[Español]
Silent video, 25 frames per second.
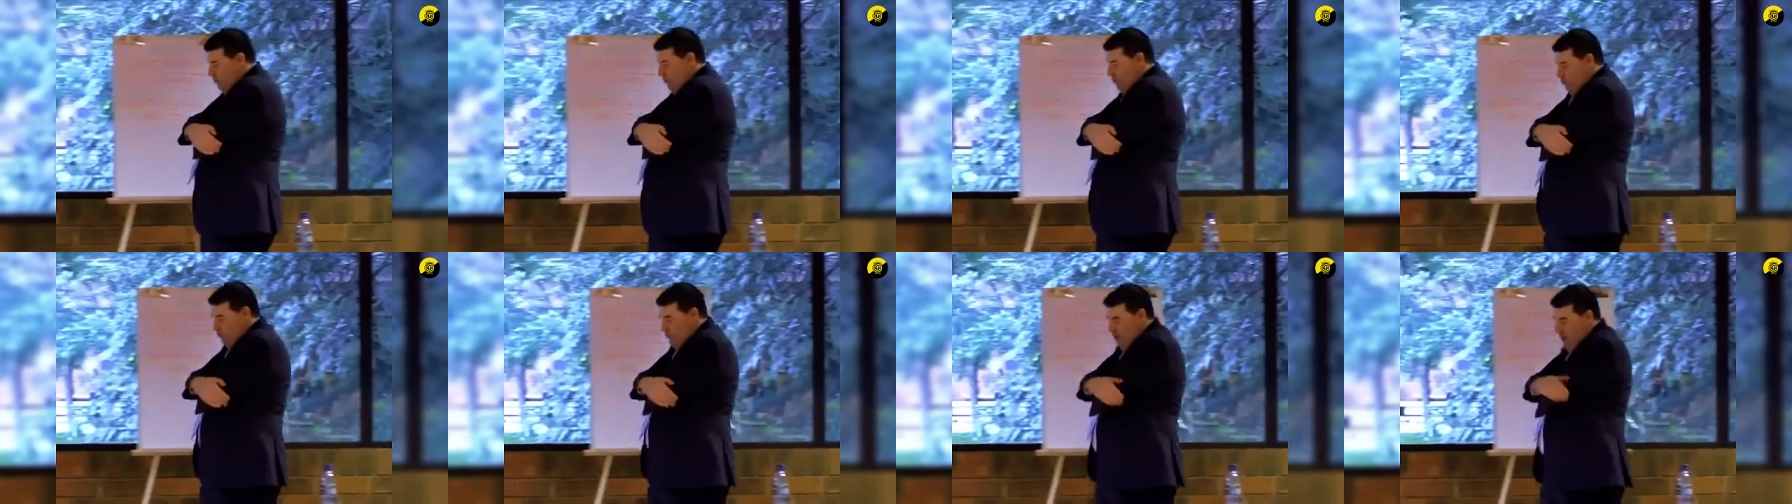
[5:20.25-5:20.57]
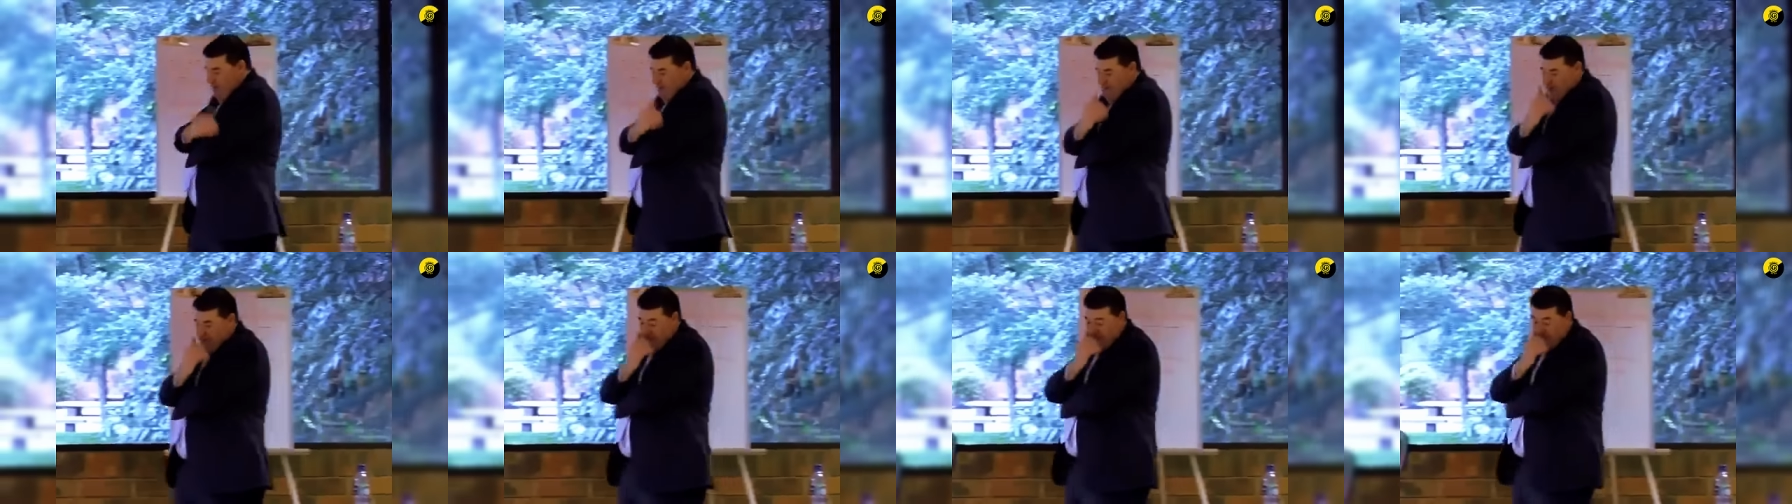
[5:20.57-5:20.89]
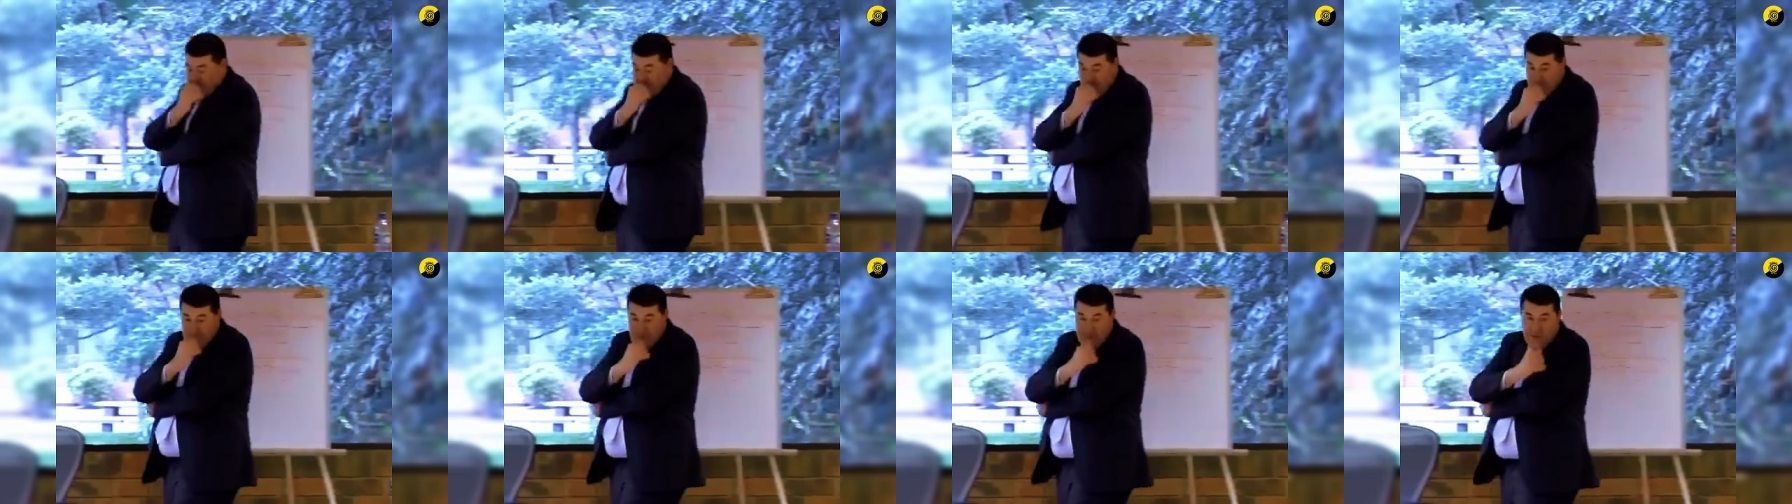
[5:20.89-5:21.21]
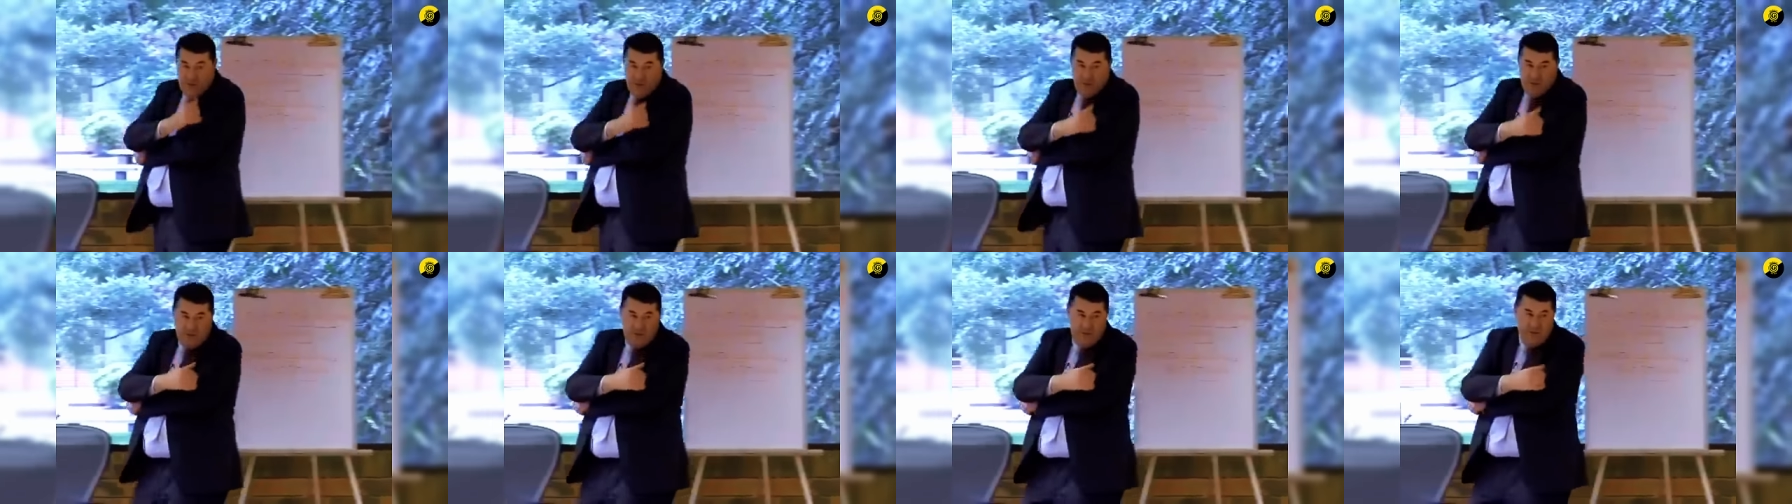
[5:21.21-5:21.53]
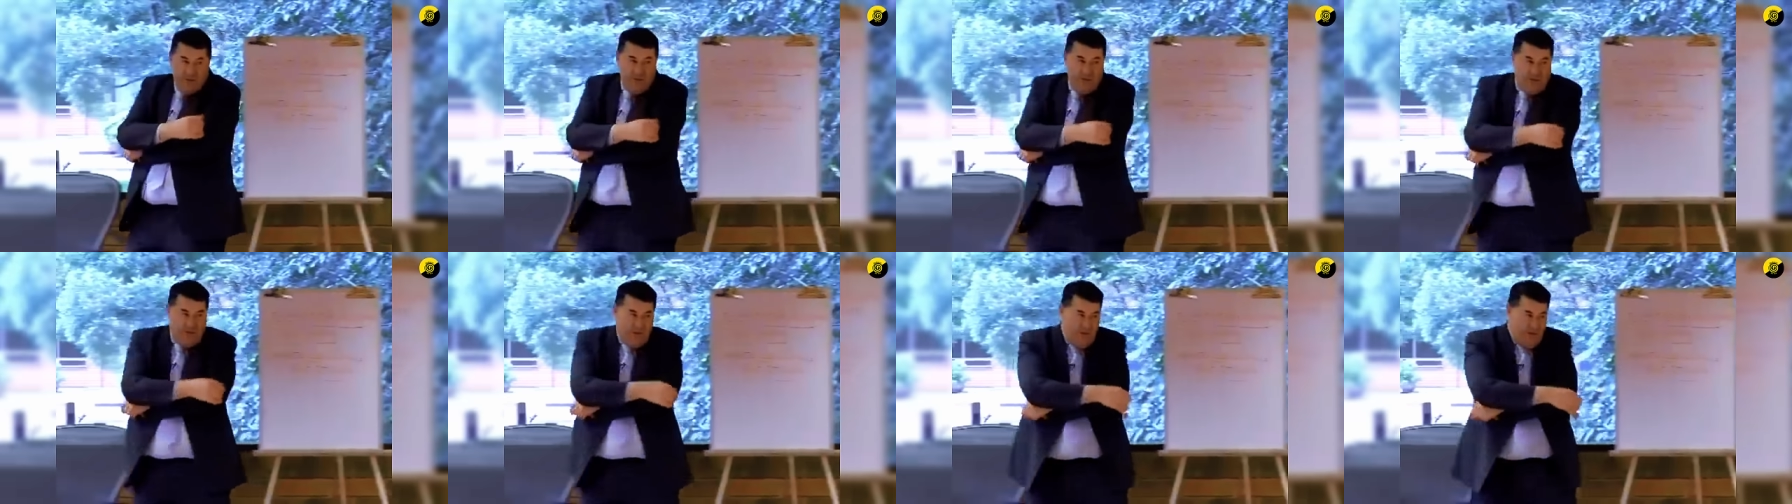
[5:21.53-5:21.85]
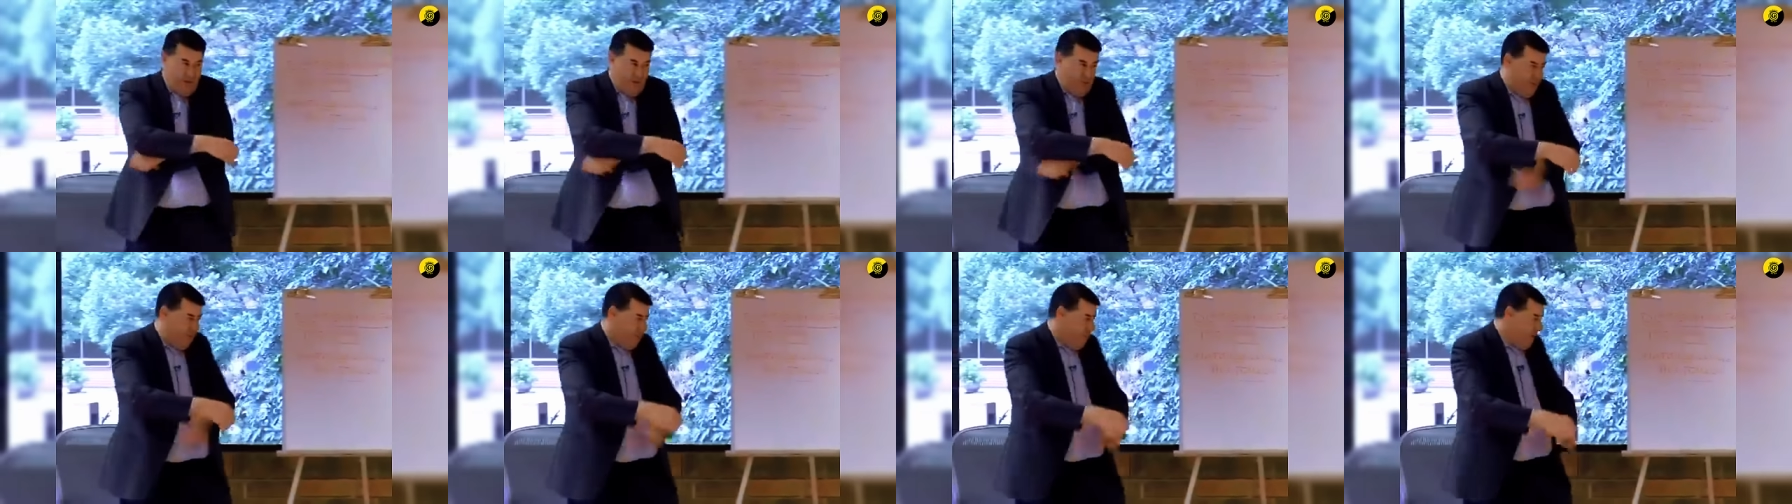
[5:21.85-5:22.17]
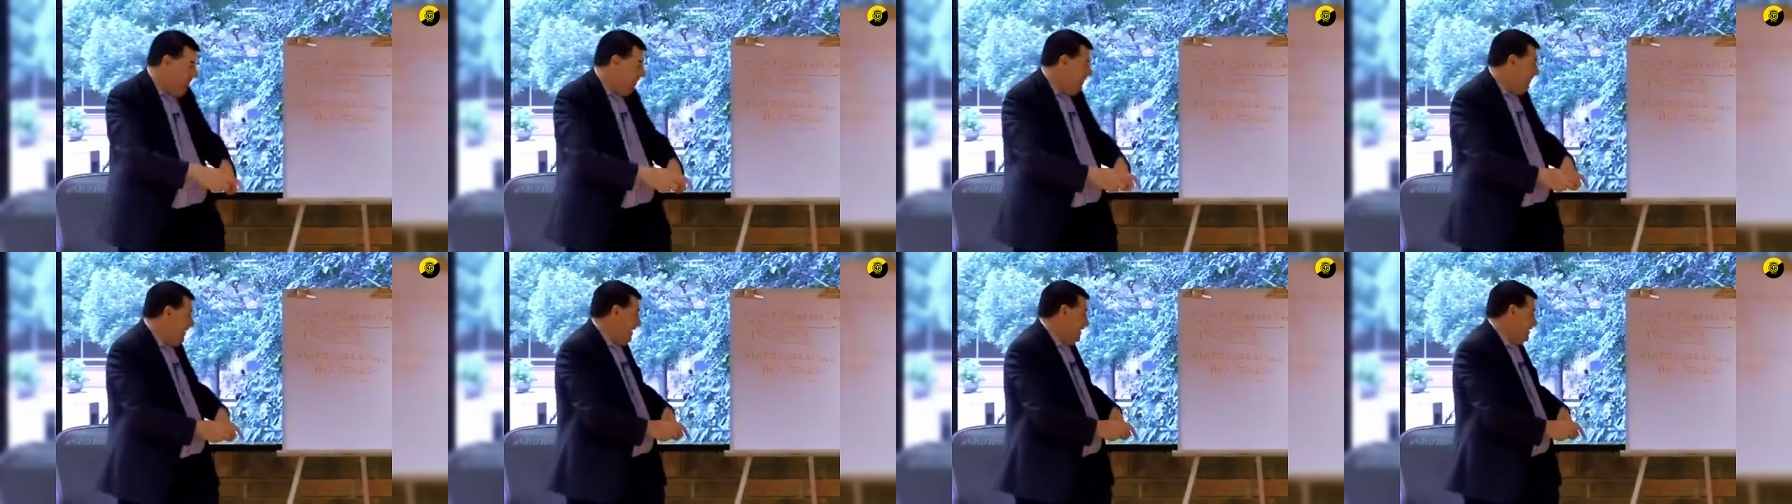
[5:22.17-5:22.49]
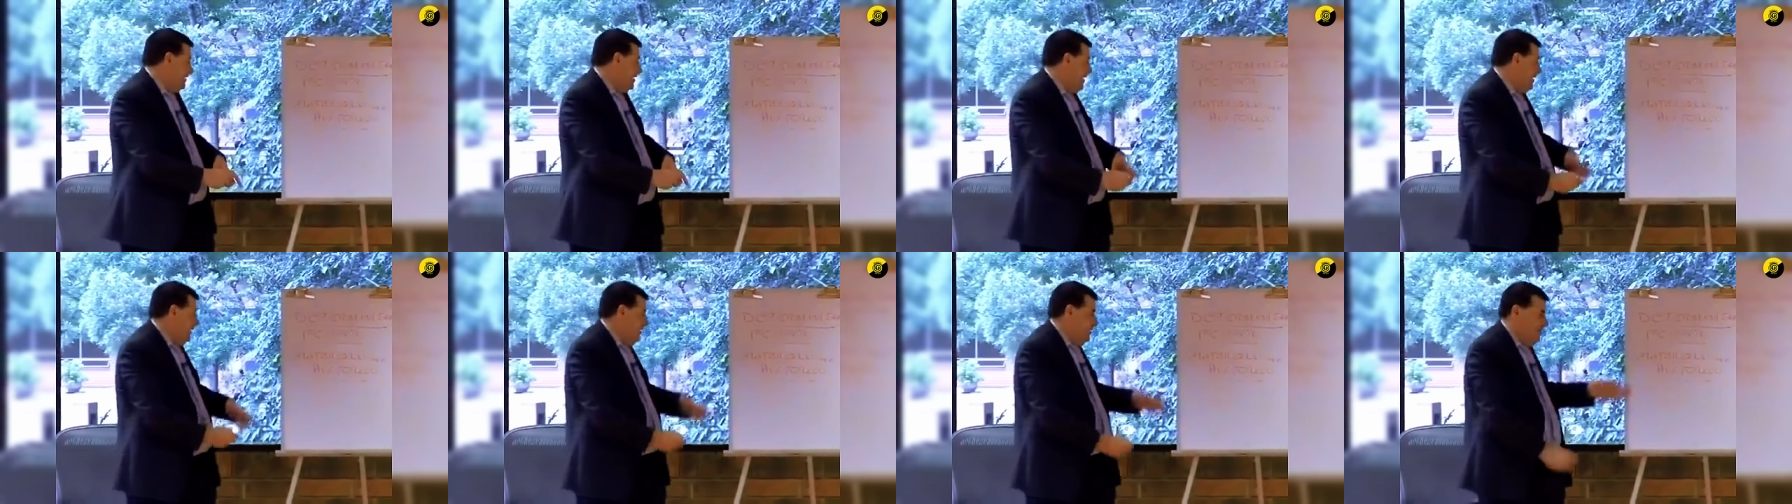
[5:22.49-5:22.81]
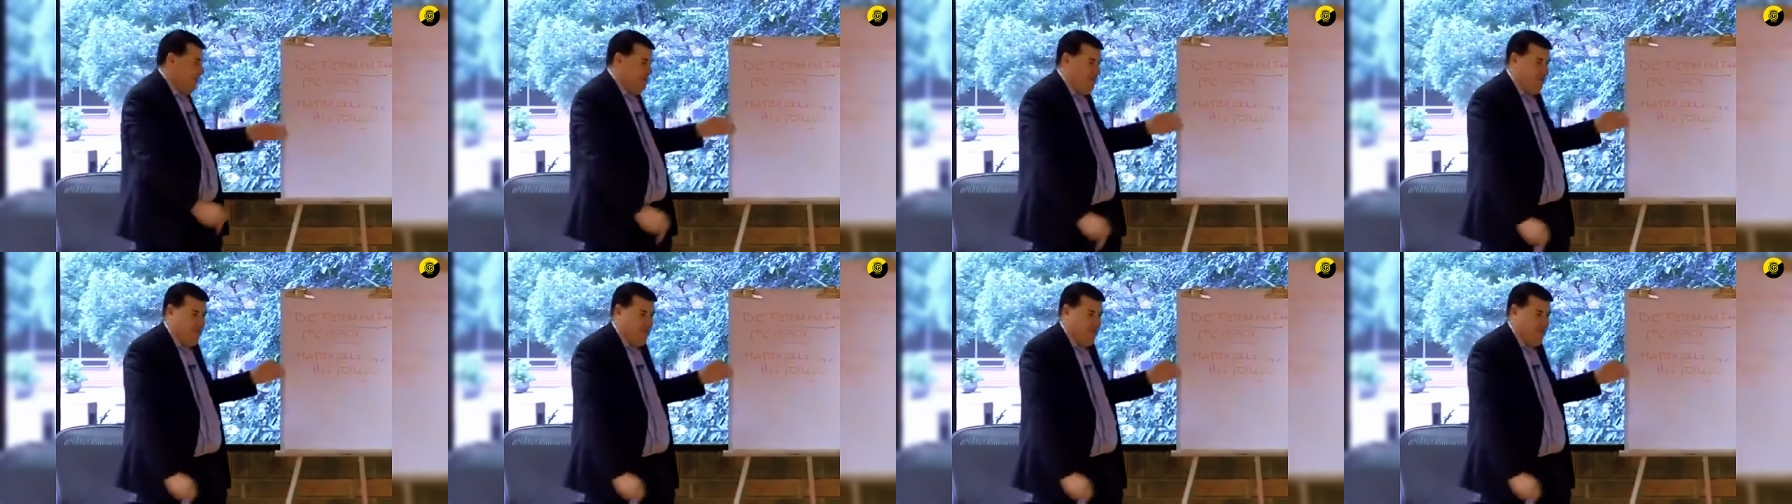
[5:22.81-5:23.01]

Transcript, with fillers: burgués, con una empresa